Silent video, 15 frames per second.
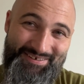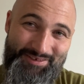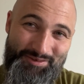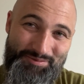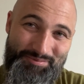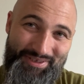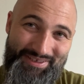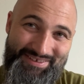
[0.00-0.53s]
To
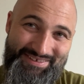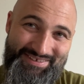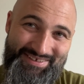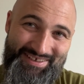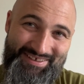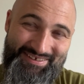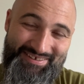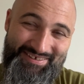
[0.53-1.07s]

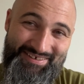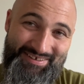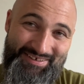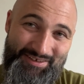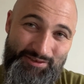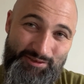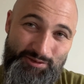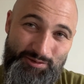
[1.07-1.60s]
miejsce,
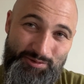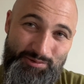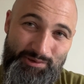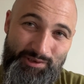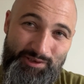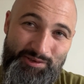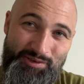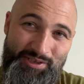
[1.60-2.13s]
z
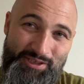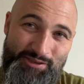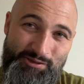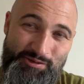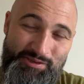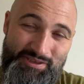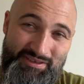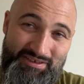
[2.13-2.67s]
którego
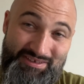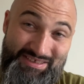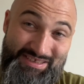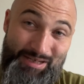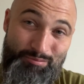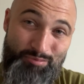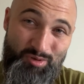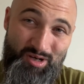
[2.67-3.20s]
Jezus
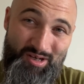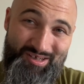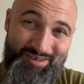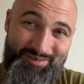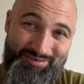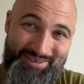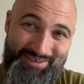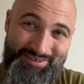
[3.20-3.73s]

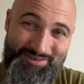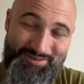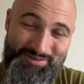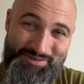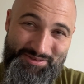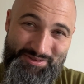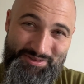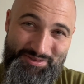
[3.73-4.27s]
zapłakał nad
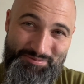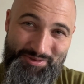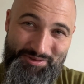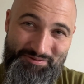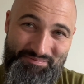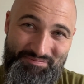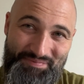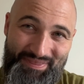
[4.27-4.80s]

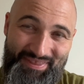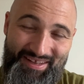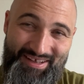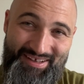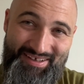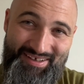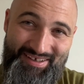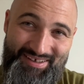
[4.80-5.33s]
Jerozolimą.
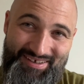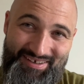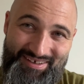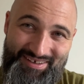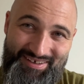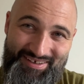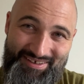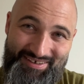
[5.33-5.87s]

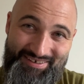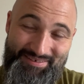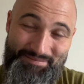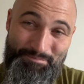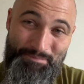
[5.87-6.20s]
E,